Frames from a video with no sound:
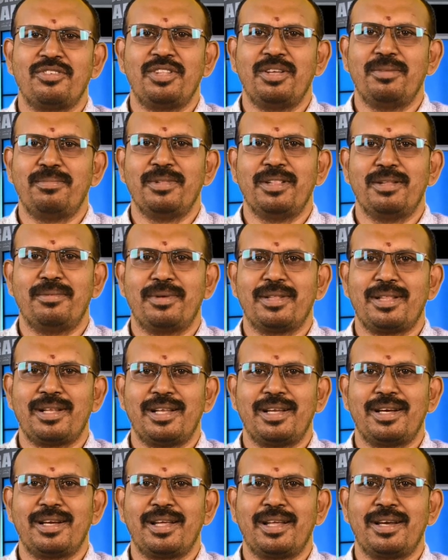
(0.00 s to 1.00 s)
சுதீப் இந்த
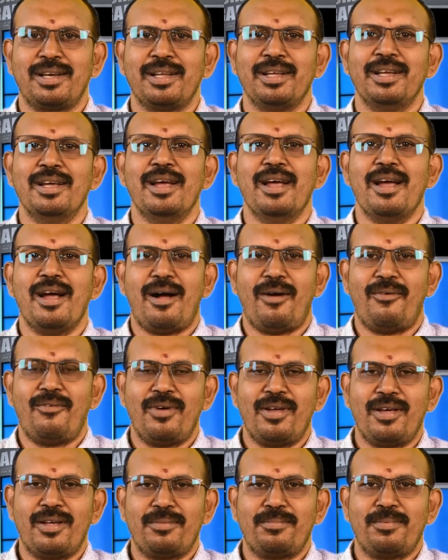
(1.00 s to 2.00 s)
படத்தில் இருக்கார்
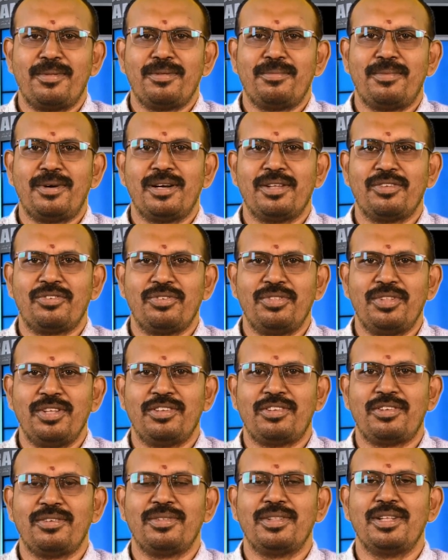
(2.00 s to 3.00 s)
அவ்வளோ அற்புதமான
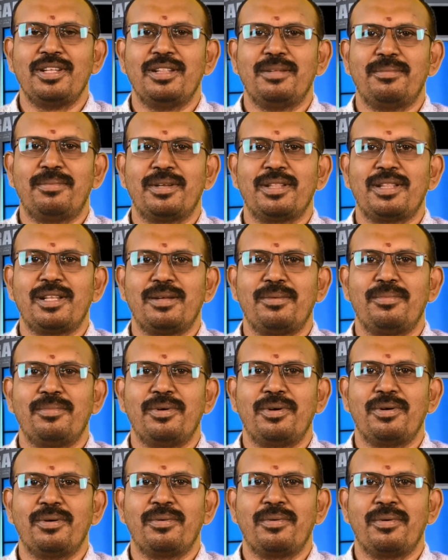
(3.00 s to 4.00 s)
சுதீஷை வந்து இந்த படத்தில்
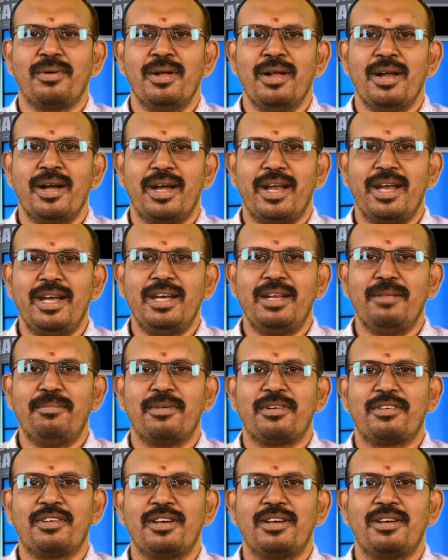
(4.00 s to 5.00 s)
நைன்டி
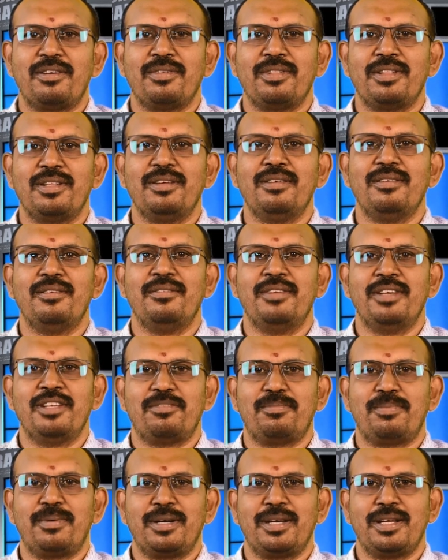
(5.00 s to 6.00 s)
பர்சன்ட் வந்து
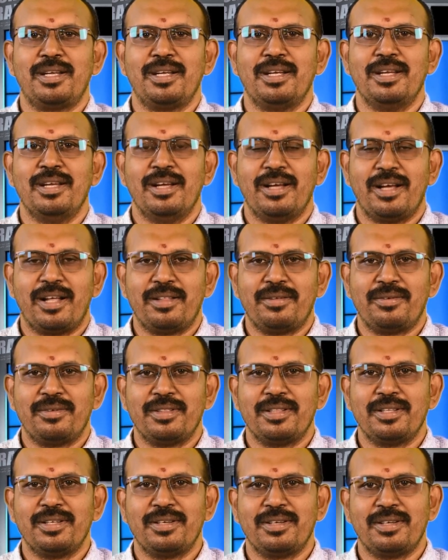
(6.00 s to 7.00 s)
வேஸ்ட் பண்ணி அதை
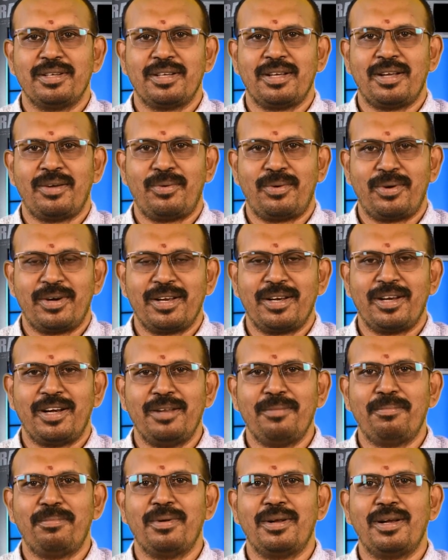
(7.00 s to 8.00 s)
வந்து அவருடைய
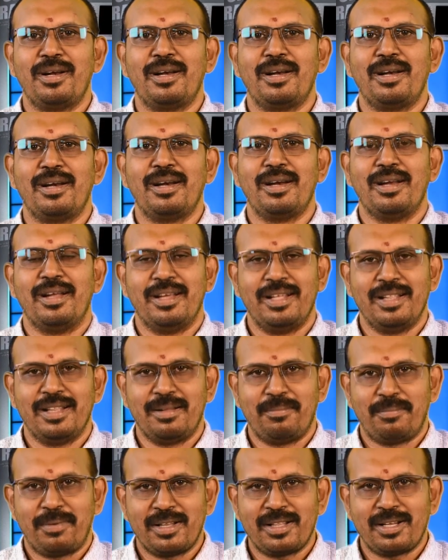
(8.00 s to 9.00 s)
நடிப்புகள் இது
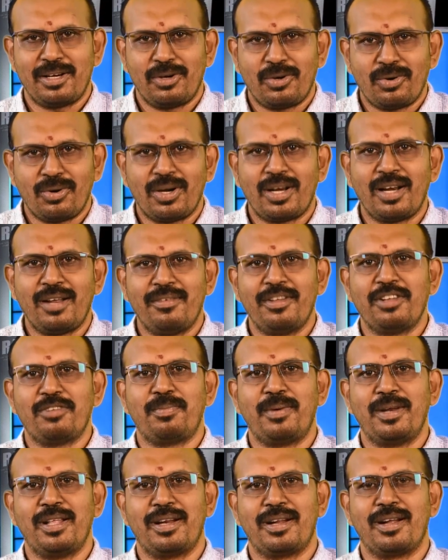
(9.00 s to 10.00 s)
படத்தில் டோட்டலாக வேஸ்ட்
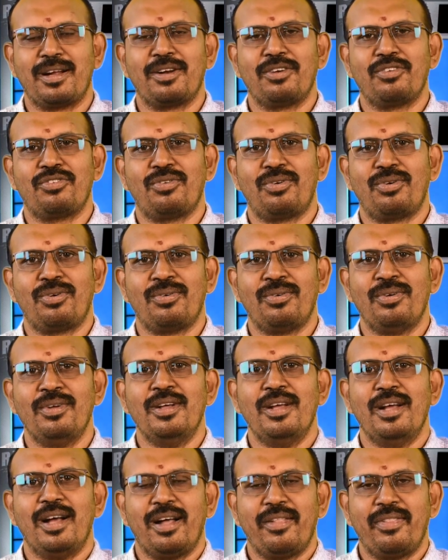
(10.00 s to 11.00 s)
பண்ணியிருக்காங்கன்னு சொல்லணும்
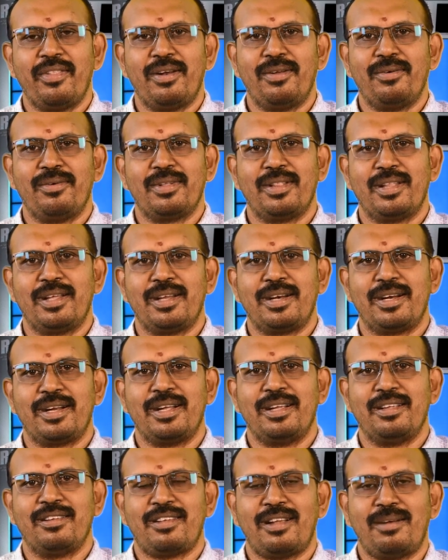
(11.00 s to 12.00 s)
அந்த அளவுக்கு தான்
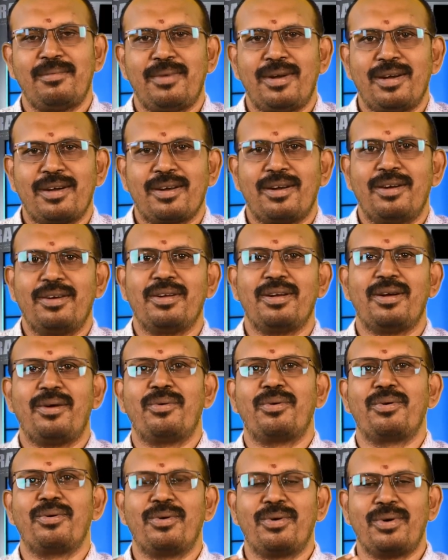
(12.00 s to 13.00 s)
இருக்குது சல்மான் கானுக்கும்
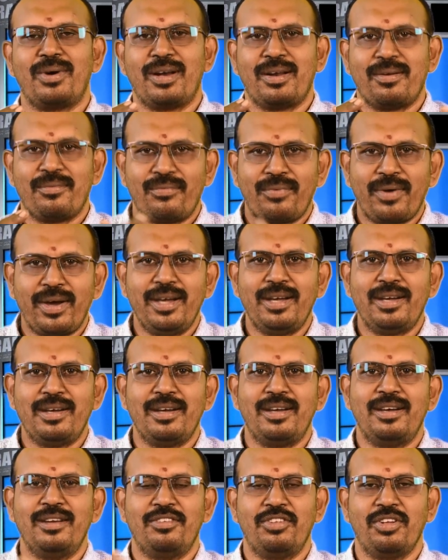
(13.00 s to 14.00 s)
அவருக்கும் ஃபைட்
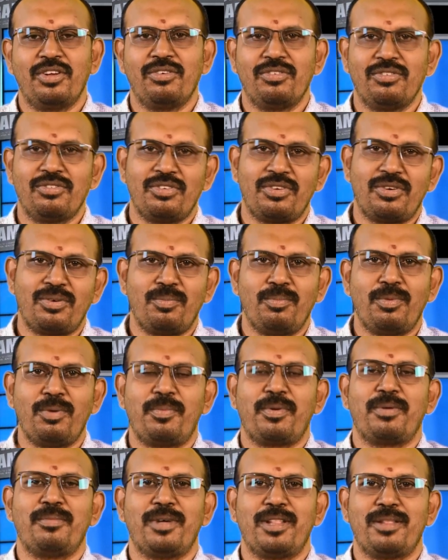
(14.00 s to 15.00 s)
சீக்வன்ஸ் ரொம்ப
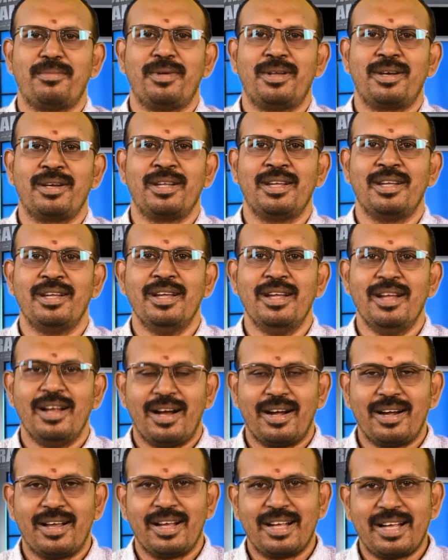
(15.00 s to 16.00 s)
பிரமாதமாக இருக்குது
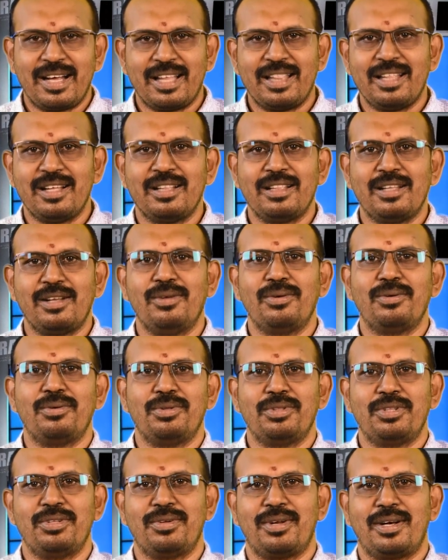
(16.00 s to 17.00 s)
ஆனால் கதை அந்த அளவுக்கு
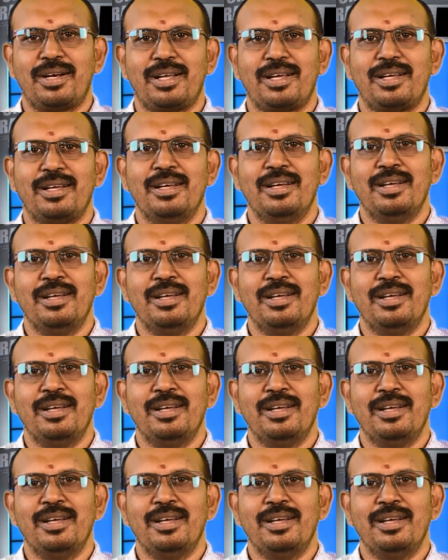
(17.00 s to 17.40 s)
ஒத்து வரல